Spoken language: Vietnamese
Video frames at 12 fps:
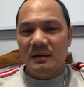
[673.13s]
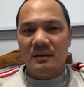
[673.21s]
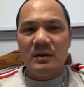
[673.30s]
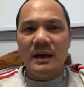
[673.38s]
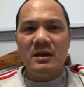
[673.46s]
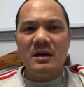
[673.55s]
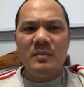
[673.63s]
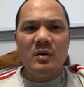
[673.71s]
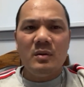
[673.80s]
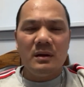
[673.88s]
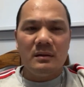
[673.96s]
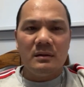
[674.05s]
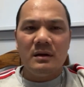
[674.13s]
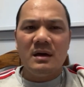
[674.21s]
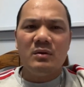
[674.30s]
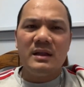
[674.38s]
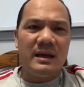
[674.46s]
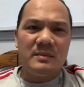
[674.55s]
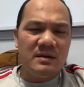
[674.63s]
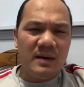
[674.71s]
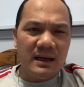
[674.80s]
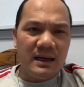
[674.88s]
tụi hán chấp bu á nó đâu có thèm xứ bắc